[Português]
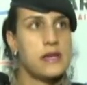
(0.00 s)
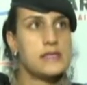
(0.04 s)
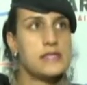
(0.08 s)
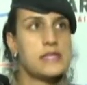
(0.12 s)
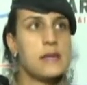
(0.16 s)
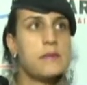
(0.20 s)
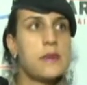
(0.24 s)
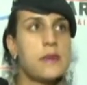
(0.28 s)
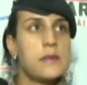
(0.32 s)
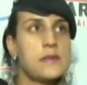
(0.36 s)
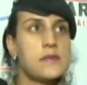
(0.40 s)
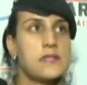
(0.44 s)

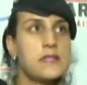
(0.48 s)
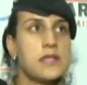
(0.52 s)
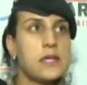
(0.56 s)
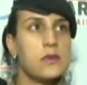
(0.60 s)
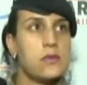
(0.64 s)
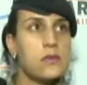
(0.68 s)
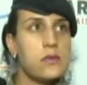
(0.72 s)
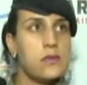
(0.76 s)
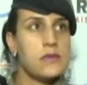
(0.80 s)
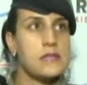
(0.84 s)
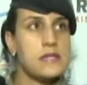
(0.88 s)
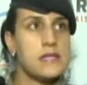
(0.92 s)
recebemos
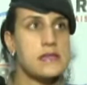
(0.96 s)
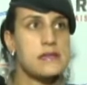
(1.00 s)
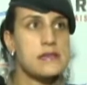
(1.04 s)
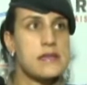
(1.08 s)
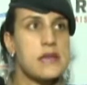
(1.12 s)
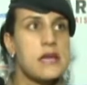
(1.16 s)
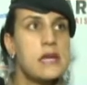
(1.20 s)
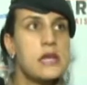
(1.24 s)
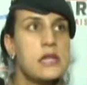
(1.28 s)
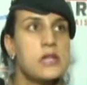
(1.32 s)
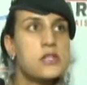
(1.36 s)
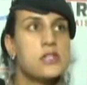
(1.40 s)

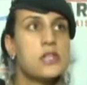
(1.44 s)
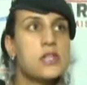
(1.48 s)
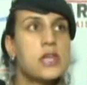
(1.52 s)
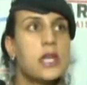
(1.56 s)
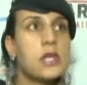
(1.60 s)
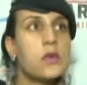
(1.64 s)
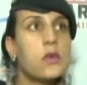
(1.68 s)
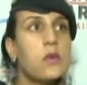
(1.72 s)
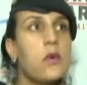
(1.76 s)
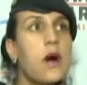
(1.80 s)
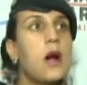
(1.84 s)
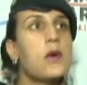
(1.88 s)
denúncias de
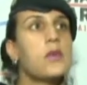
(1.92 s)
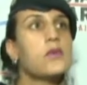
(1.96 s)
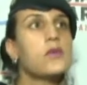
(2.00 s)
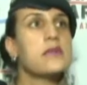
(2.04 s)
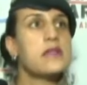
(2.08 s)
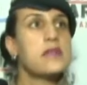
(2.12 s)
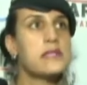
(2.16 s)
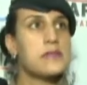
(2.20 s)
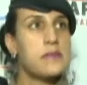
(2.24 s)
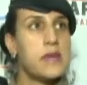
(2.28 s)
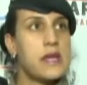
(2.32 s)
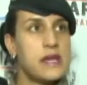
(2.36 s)
que no Alto
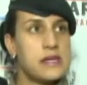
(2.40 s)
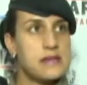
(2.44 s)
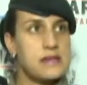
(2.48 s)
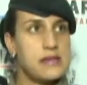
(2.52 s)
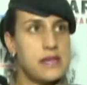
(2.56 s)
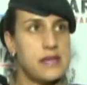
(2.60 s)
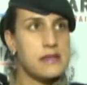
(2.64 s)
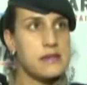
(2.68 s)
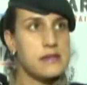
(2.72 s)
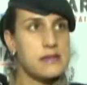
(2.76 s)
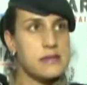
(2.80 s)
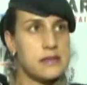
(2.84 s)
das
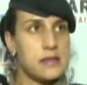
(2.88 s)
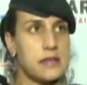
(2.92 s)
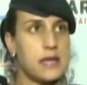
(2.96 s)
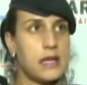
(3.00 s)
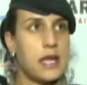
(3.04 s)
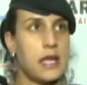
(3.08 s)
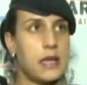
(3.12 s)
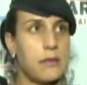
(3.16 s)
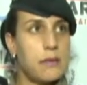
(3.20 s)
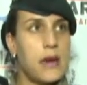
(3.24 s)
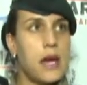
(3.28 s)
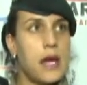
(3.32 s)
Mercês,
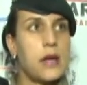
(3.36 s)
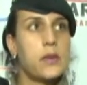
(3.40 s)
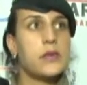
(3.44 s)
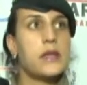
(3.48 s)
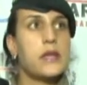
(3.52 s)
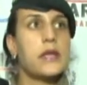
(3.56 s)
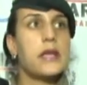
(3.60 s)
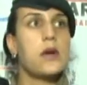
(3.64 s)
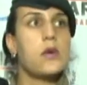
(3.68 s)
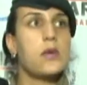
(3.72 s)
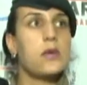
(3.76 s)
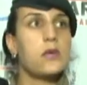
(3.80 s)
naquele bairro,
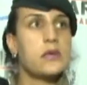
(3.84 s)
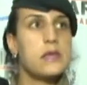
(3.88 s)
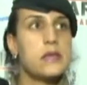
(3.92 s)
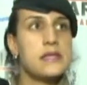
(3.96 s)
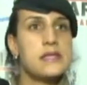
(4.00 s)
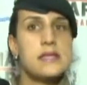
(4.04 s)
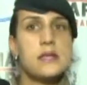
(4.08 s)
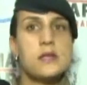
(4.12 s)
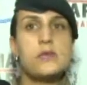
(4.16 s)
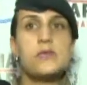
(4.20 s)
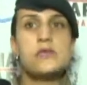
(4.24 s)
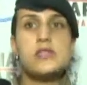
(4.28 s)
teria
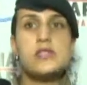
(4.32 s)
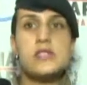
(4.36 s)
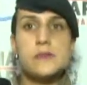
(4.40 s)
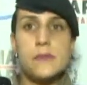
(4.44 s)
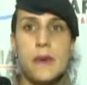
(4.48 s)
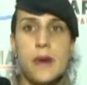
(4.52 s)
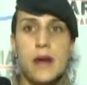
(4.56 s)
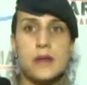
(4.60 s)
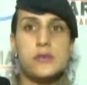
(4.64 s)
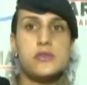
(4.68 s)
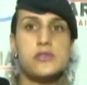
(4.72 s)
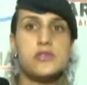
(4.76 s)
acontecido
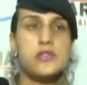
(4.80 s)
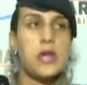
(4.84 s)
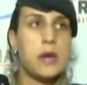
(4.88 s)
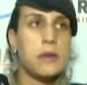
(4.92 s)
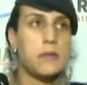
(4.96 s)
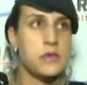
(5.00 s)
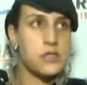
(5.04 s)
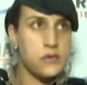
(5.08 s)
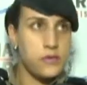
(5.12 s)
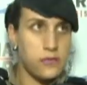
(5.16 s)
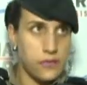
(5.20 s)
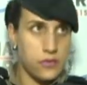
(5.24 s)
disparos de
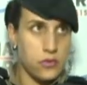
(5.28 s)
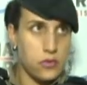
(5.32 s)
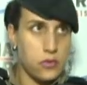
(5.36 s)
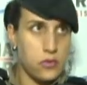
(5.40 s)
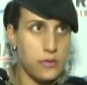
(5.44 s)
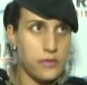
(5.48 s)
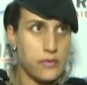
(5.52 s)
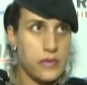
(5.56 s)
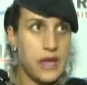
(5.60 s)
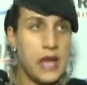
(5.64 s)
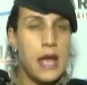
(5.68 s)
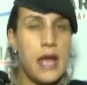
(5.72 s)
arma de fogo.